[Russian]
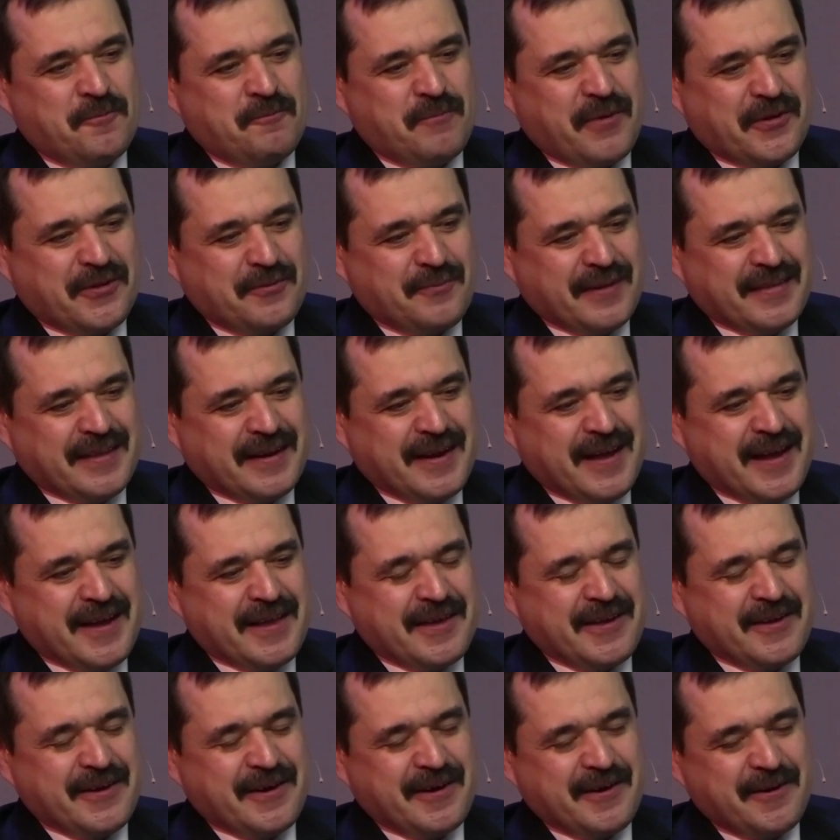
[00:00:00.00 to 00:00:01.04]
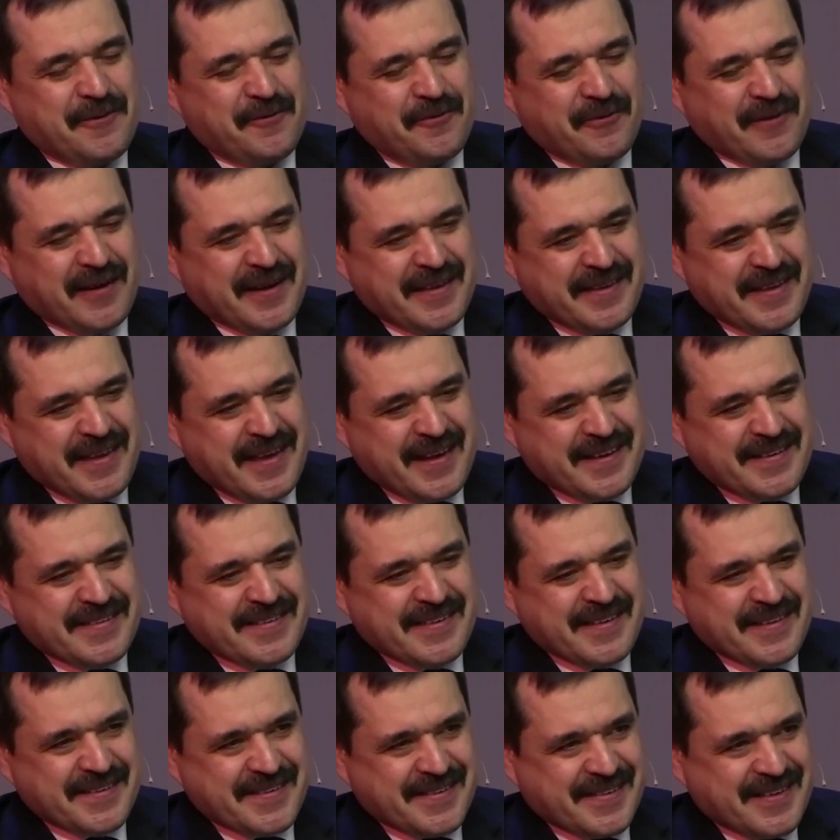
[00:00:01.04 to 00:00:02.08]
посмотреть в
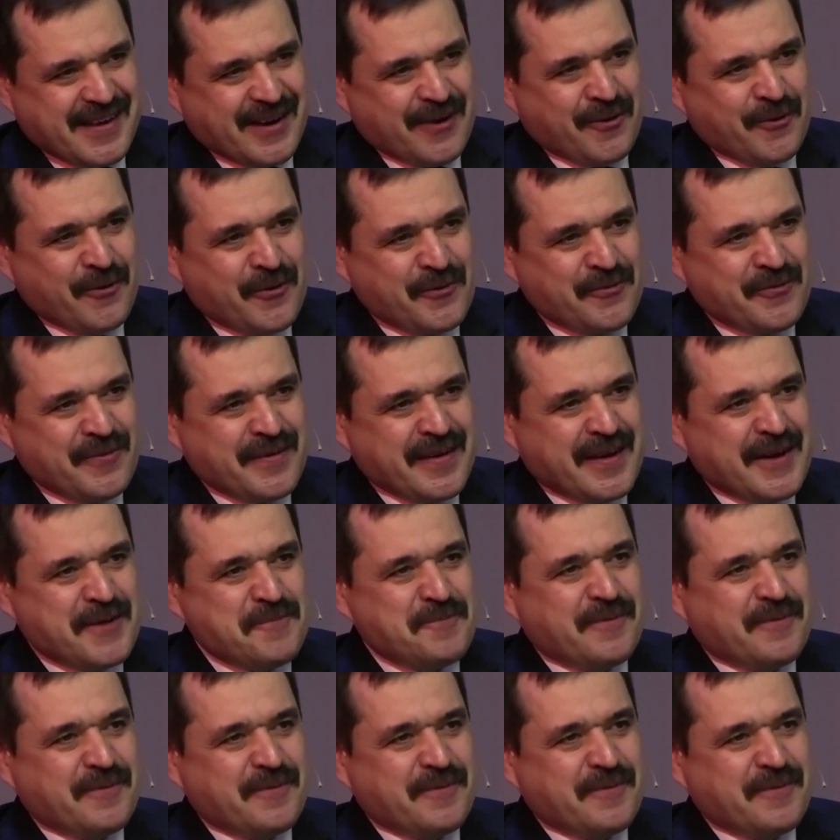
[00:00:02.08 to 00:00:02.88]
контексте здоровья,